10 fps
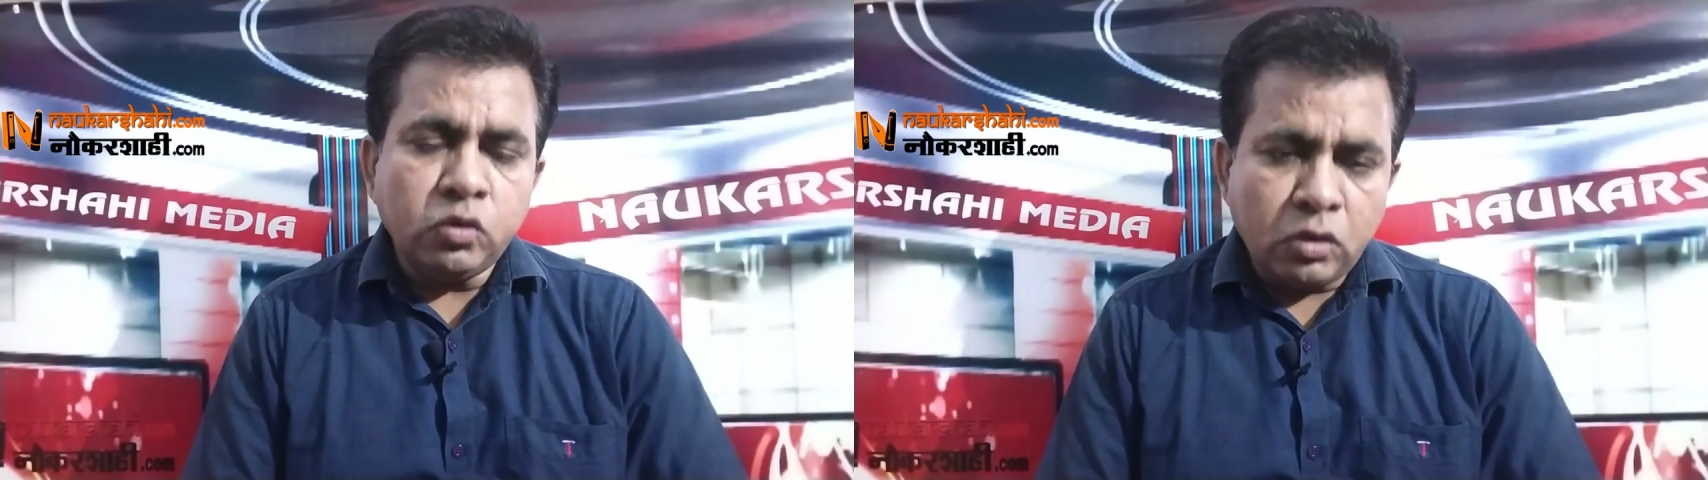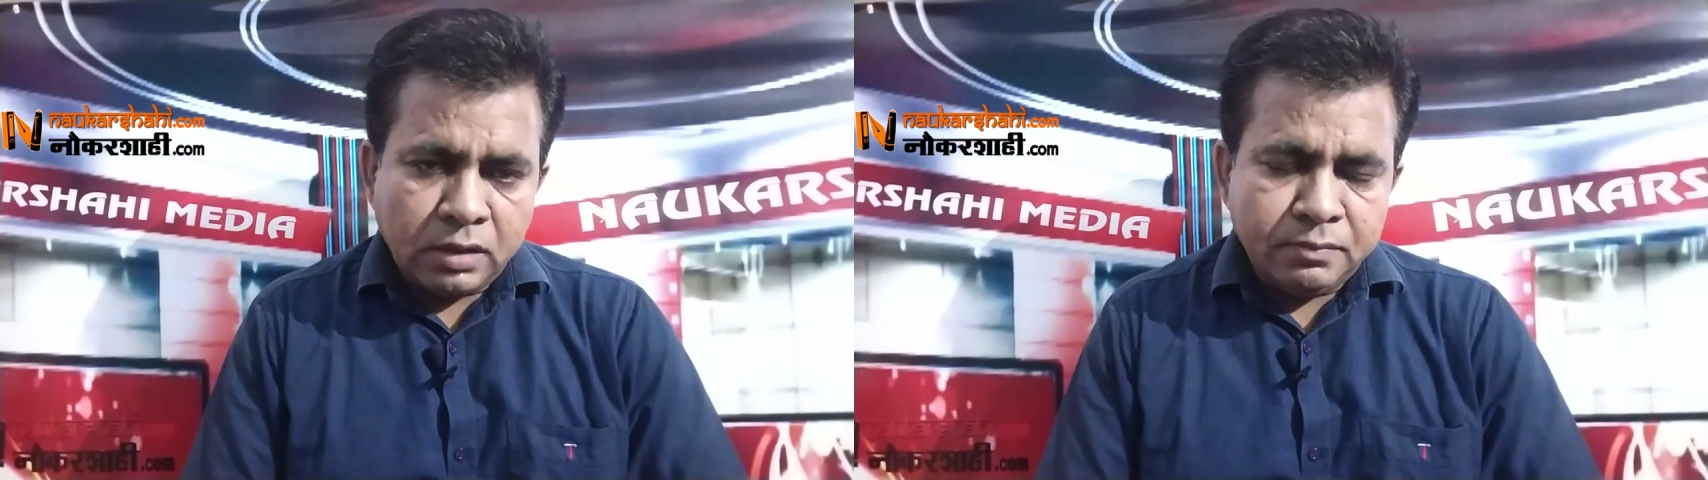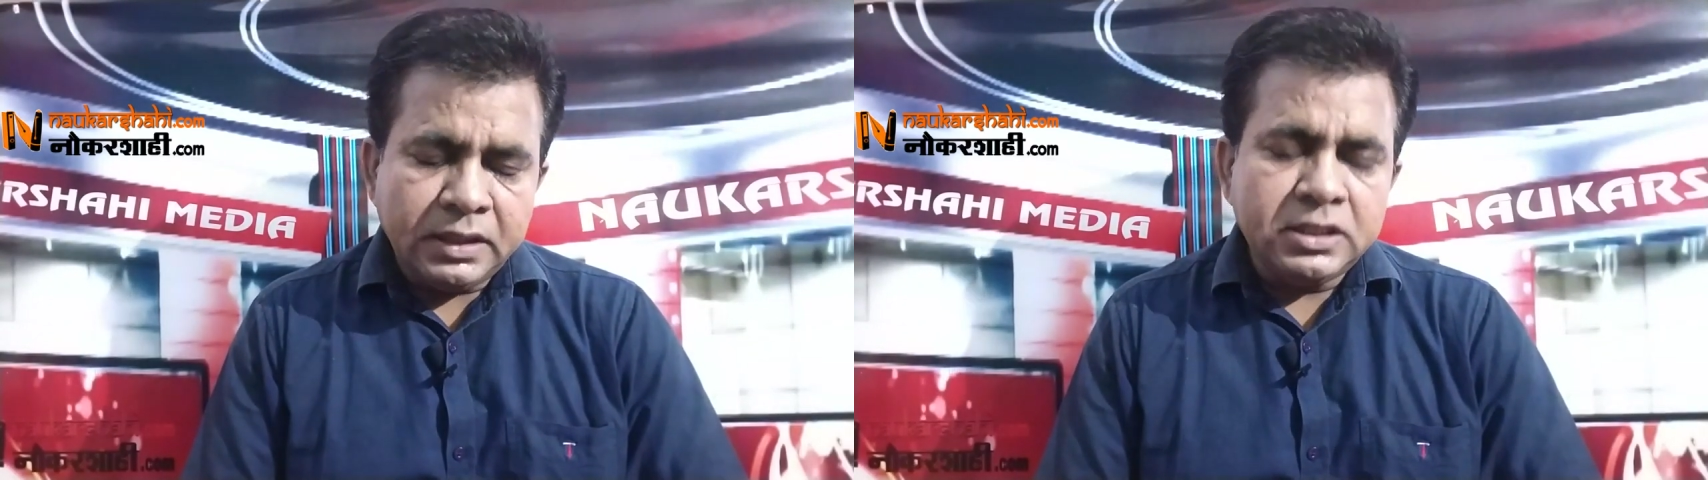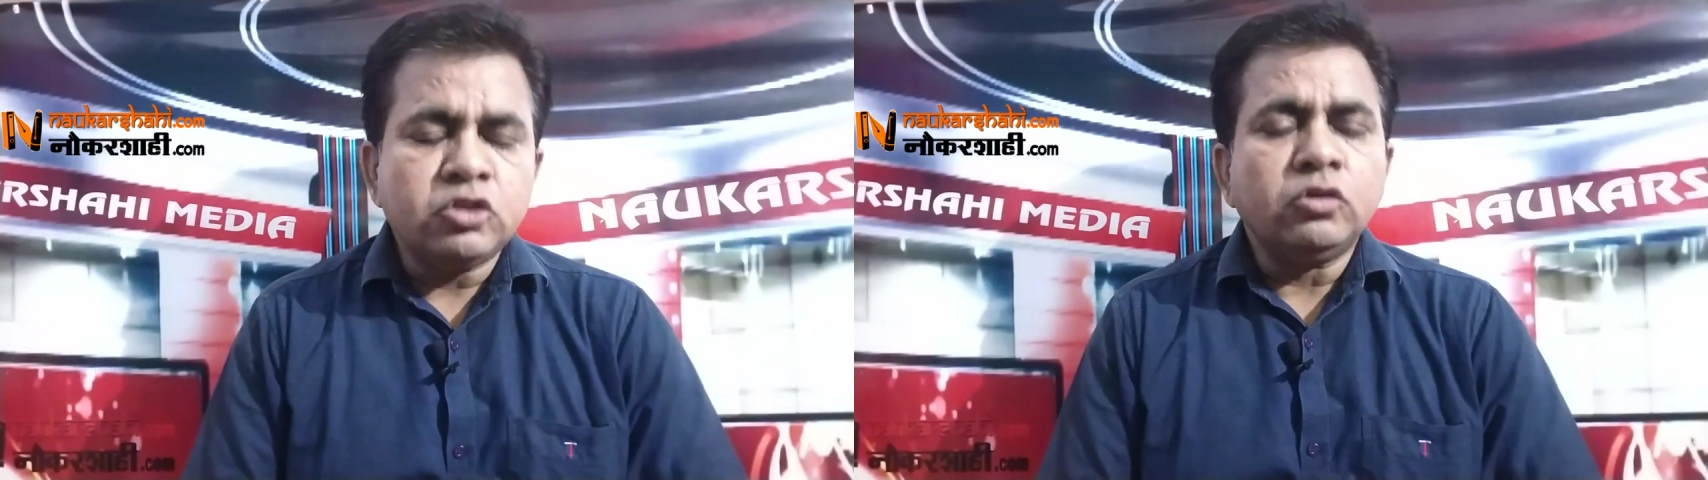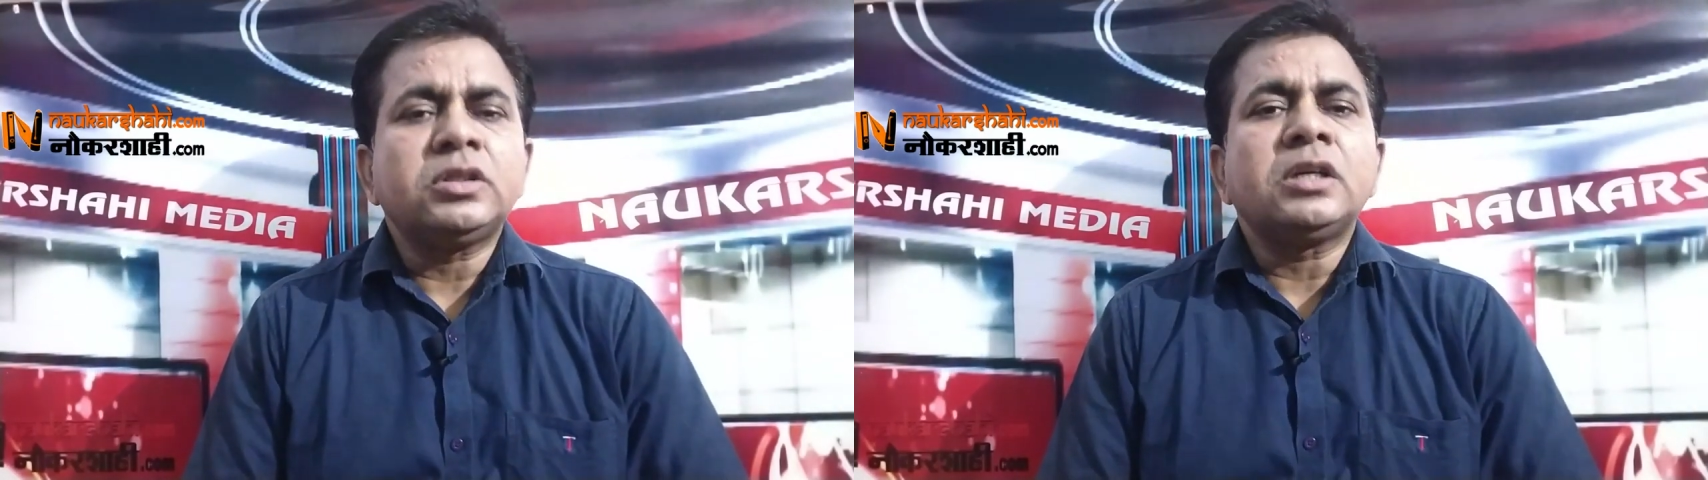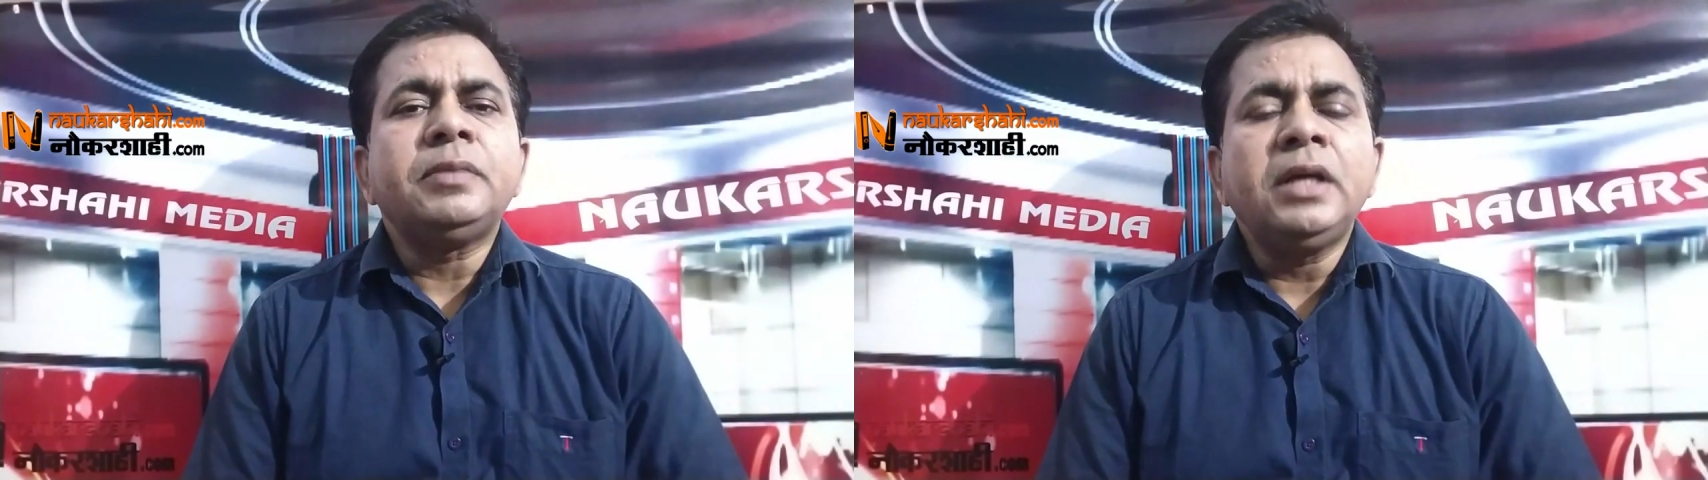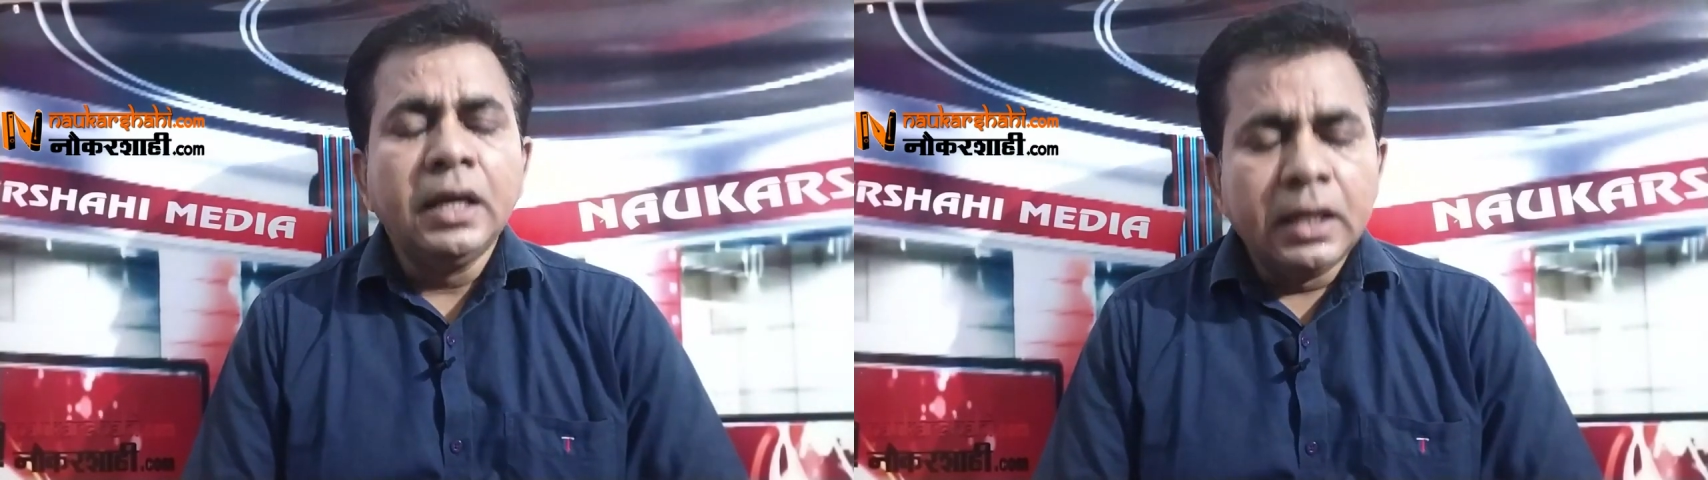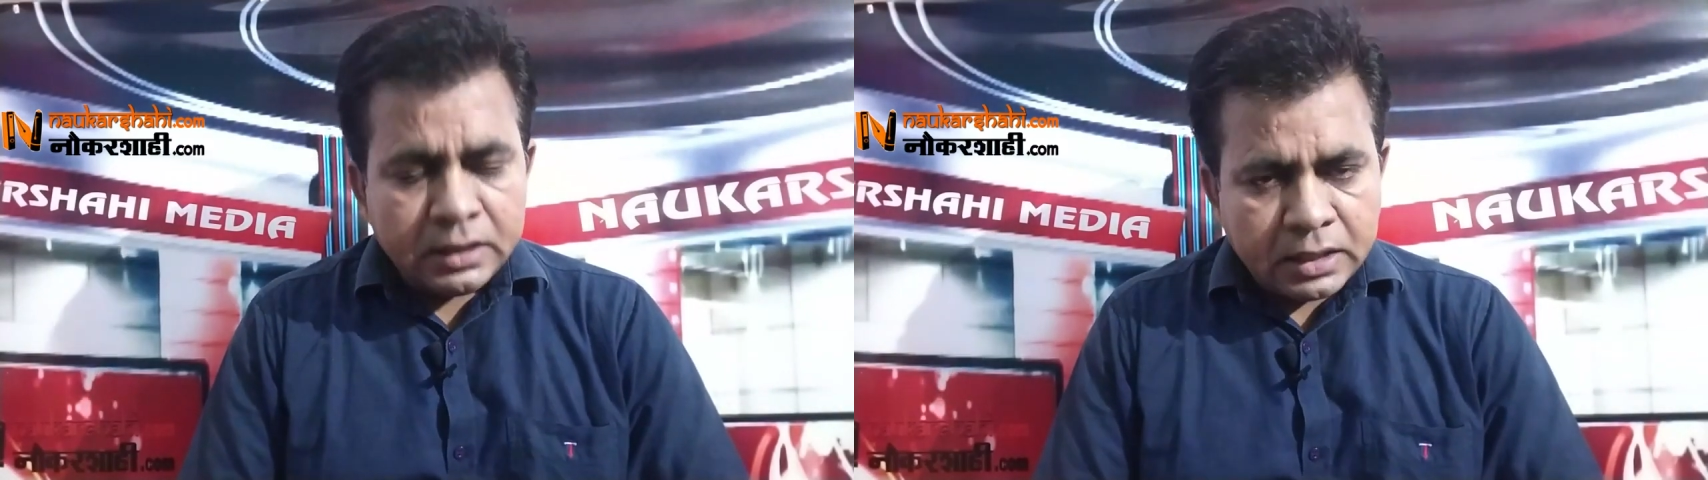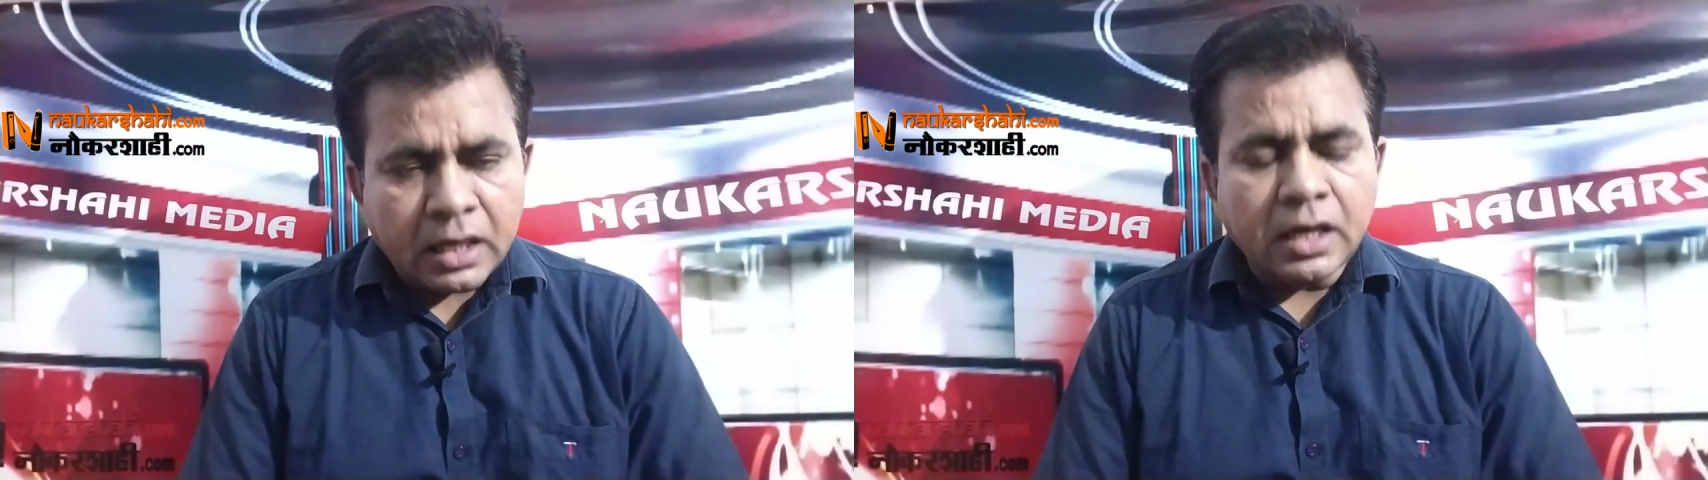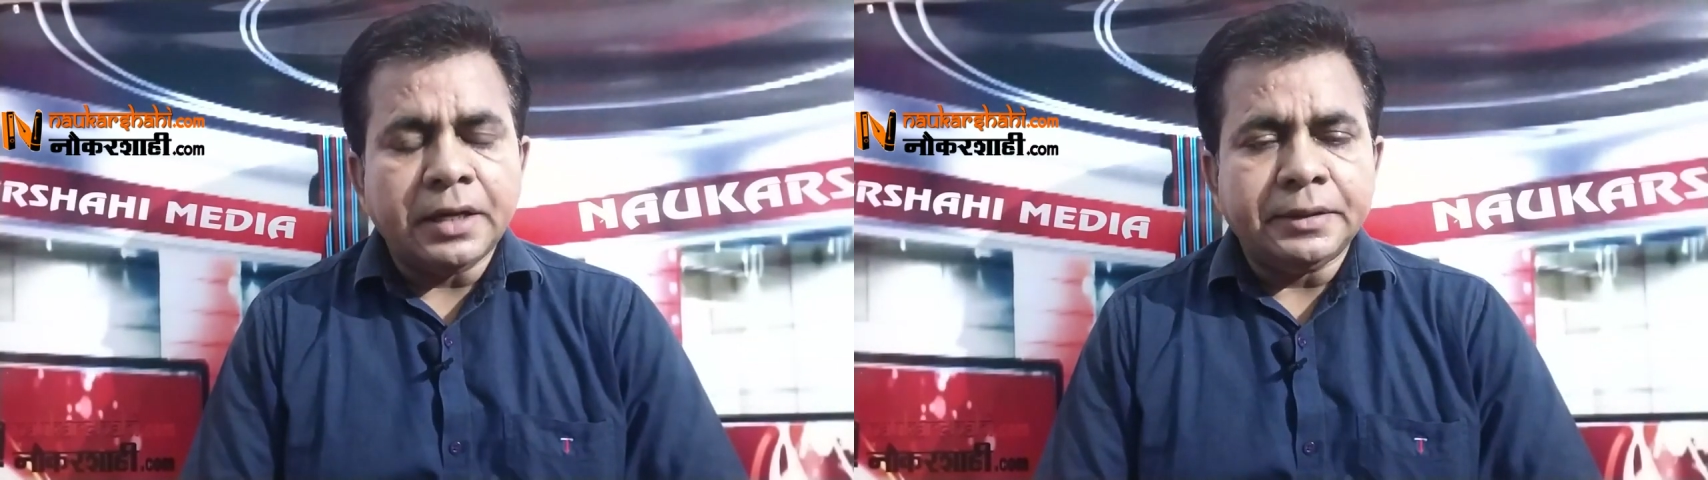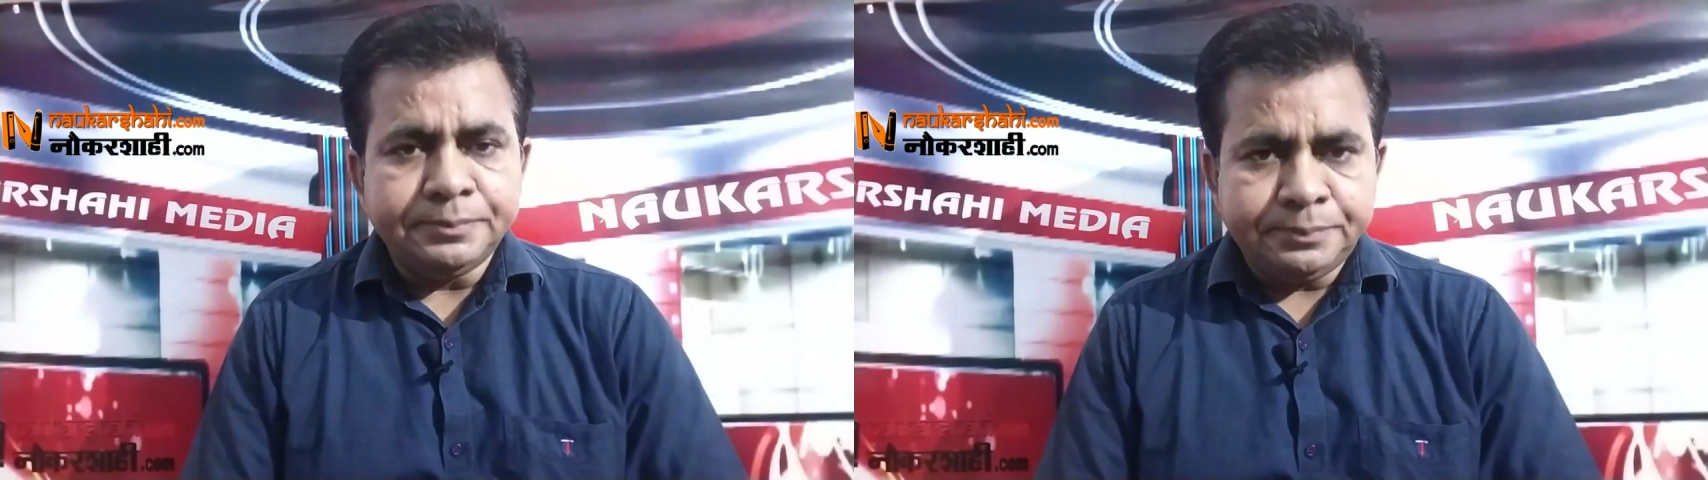खुर्रम ने इस अवसर पर क्या कहा